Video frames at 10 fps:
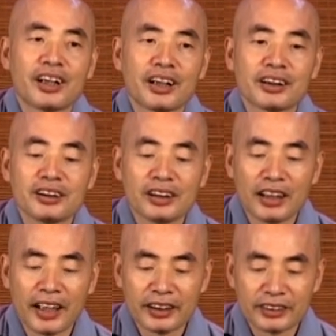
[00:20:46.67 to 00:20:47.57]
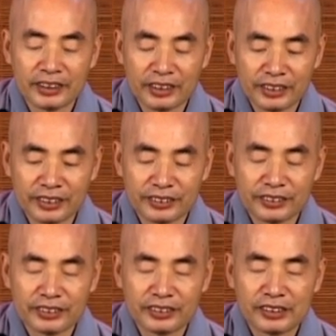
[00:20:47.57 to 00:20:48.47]
哎，提前来了之
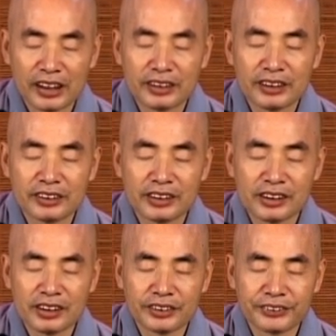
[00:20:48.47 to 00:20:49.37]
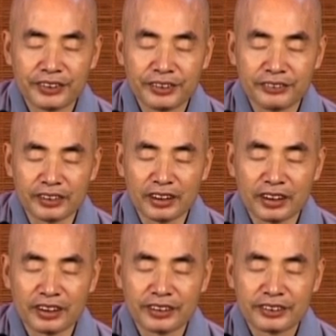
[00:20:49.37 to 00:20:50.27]
后，在这里静静的坐一会
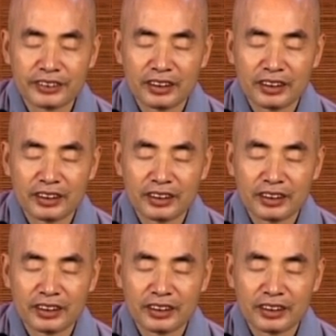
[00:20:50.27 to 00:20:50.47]
儿，